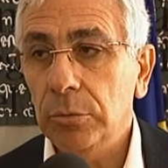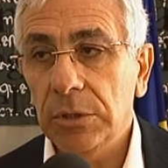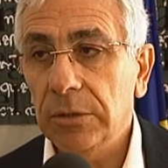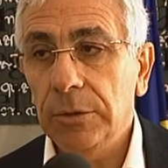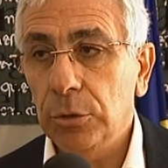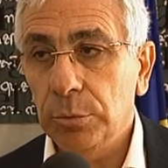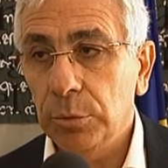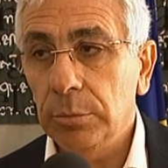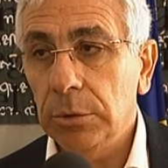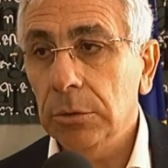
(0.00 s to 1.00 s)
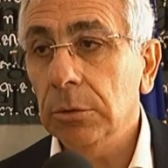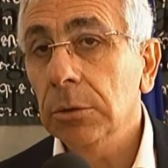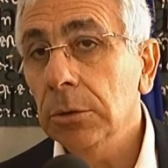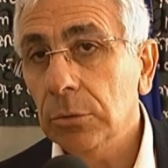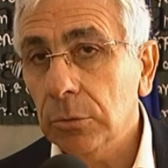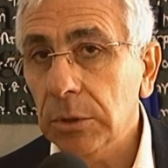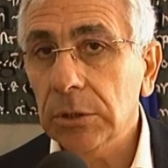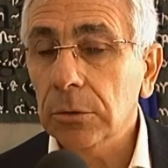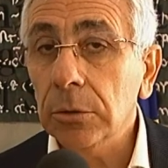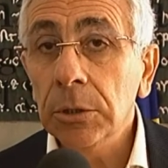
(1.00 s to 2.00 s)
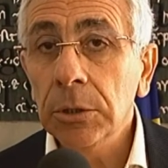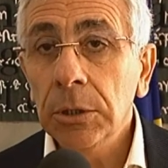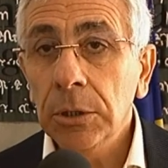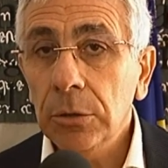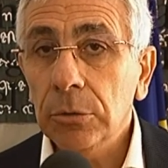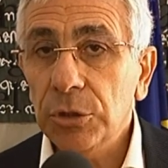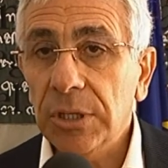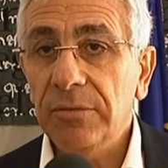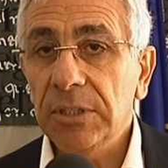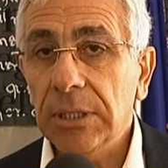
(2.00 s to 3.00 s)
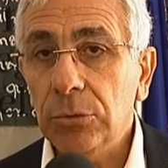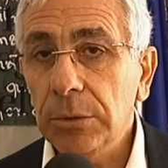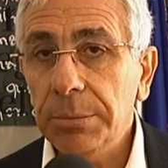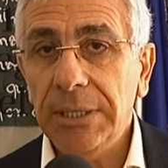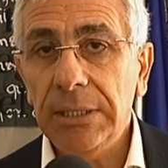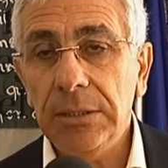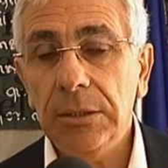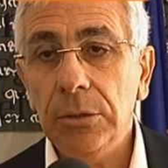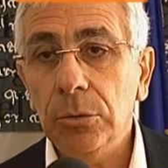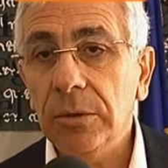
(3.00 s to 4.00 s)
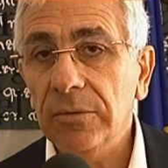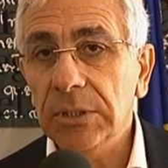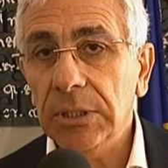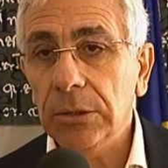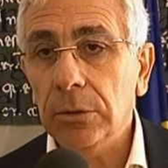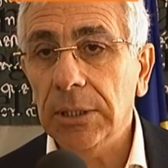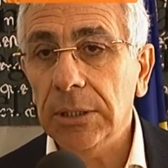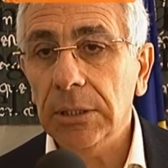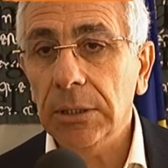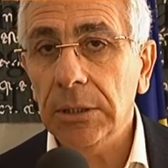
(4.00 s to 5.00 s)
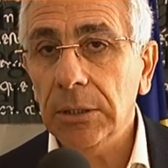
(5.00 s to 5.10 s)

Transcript: un servizio pubblico. Su questo io ho già avvisato i presidi, ho avvisato anche i